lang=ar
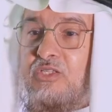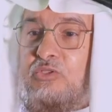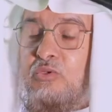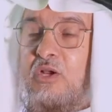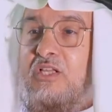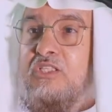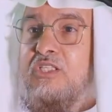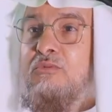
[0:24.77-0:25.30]

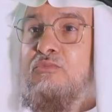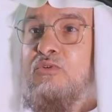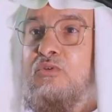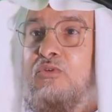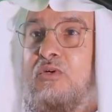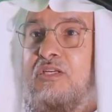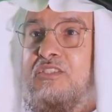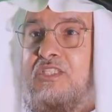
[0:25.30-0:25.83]

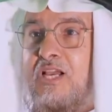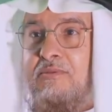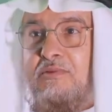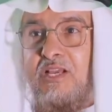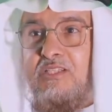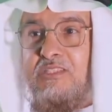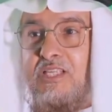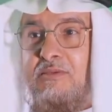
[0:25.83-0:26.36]
تقدمه
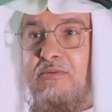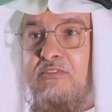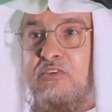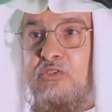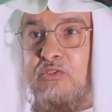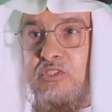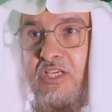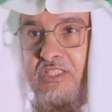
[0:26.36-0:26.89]
جامعة طيبة في
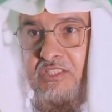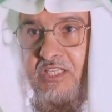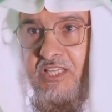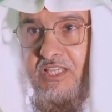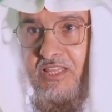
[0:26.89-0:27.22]
نسخته